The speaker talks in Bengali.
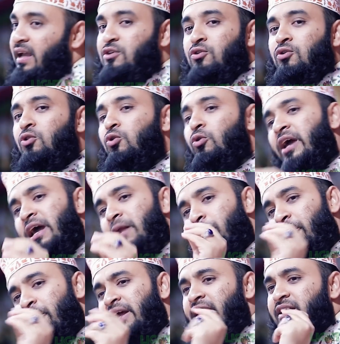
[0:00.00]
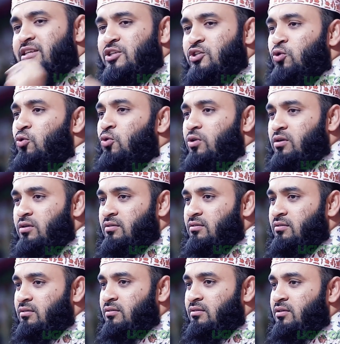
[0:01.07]
এজন্য দুঃখের পরেই আছে সুখ
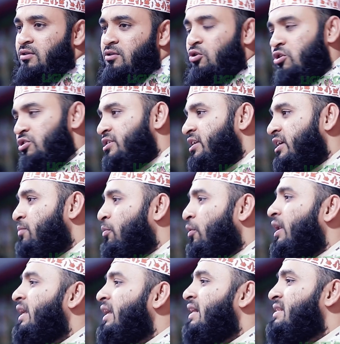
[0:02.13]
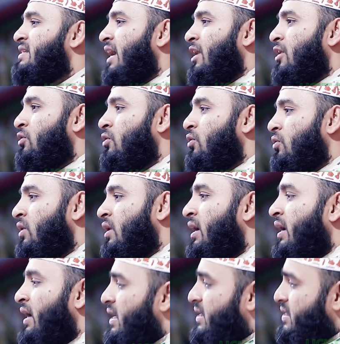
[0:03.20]
কষ্টের পরেই আছে আনন্দ
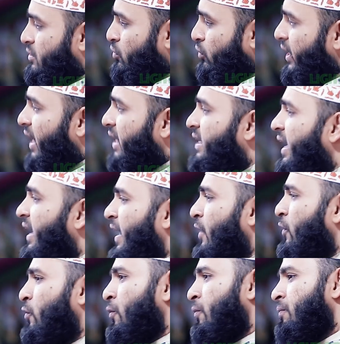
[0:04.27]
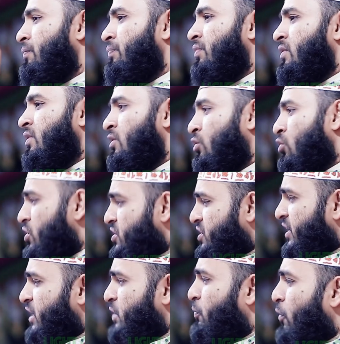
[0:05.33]
এই দুনিয়াটাই এরকম
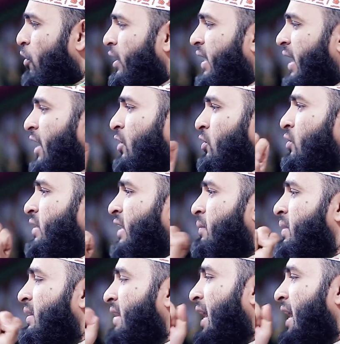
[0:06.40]
কষ্টের পরই আনন্দ দেখবেন